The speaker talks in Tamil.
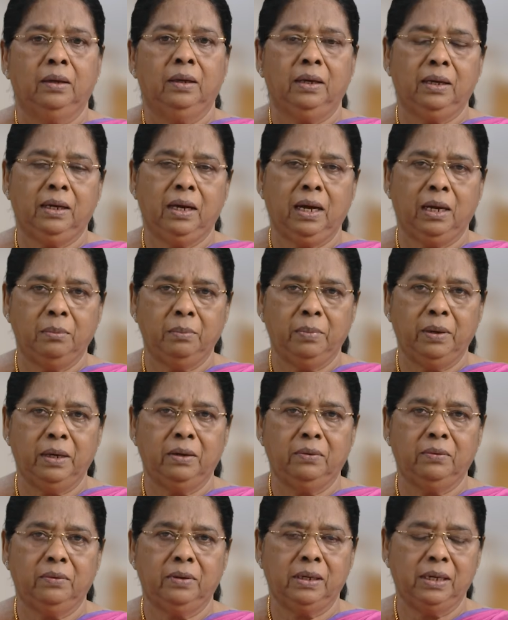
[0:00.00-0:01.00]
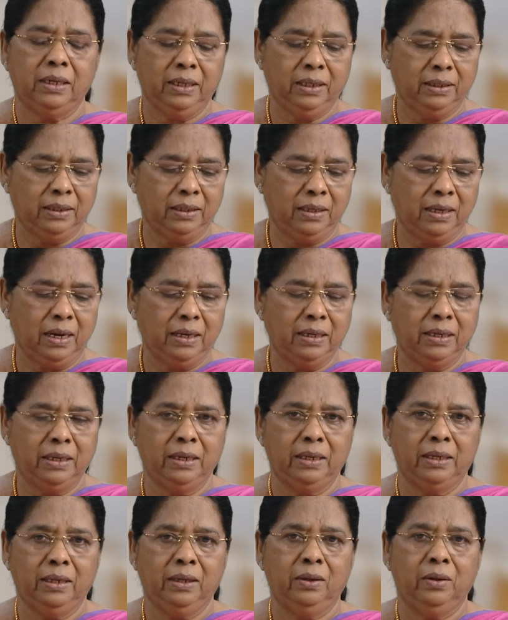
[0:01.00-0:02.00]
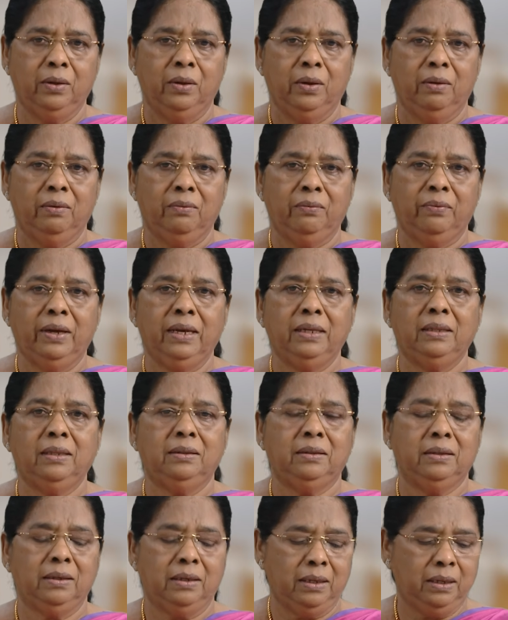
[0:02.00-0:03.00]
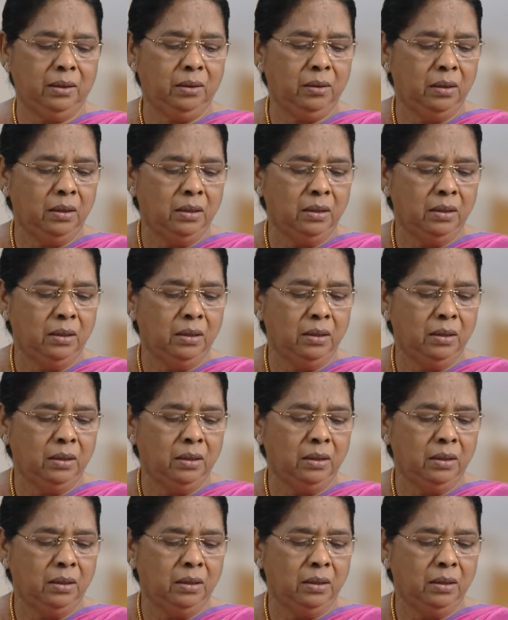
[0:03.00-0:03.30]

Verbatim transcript: எனக்கு அன்பானவர்களே இந்த நாளிலே வேதத்திலே